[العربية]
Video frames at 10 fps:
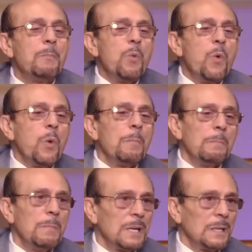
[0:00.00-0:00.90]

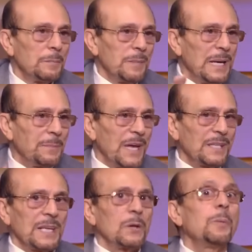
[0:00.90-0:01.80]
مهموم باللي
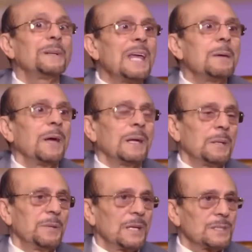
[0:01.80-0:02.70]
بيحصل وبتابع
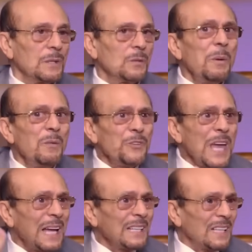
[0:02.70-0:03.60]
اللي بيحصل
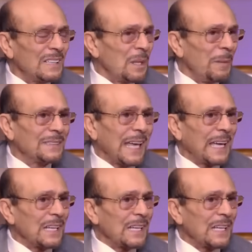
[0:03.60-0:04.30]
وفي حاجات طبعا